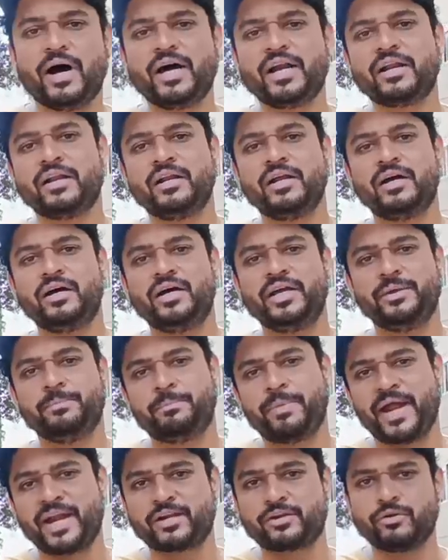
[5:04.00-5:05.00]
पर
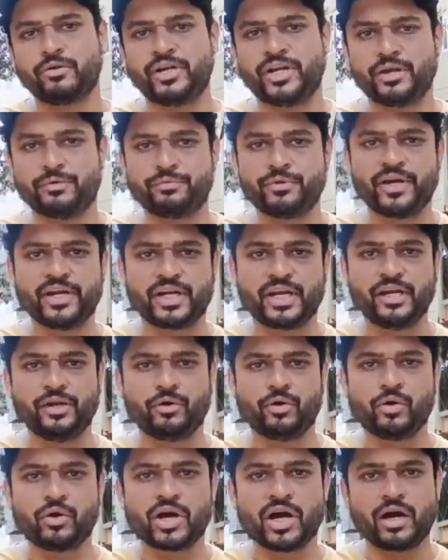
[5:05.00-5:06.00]
इम्पैक्ट तो डेफिनेटली
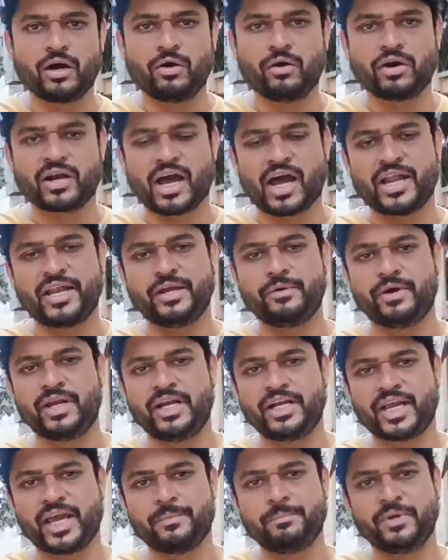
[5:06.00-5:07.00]
होगा और आने
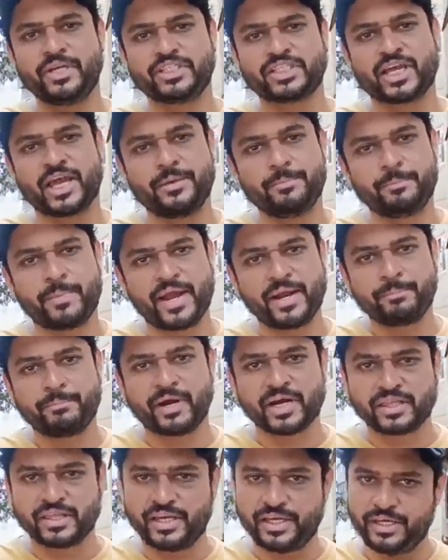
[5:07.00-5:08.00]
वाले टाइम में इसका इम्पैक्ट
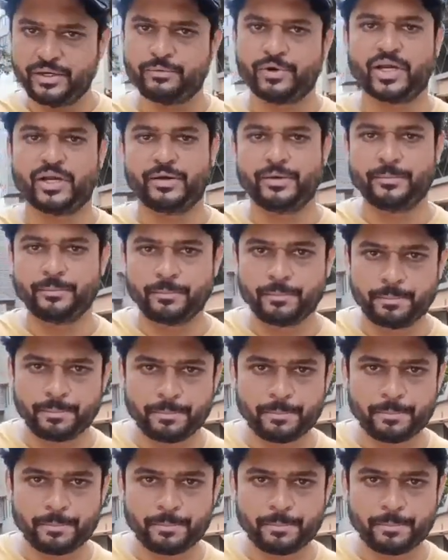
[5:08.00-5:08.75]
बढ़ने ही वाला है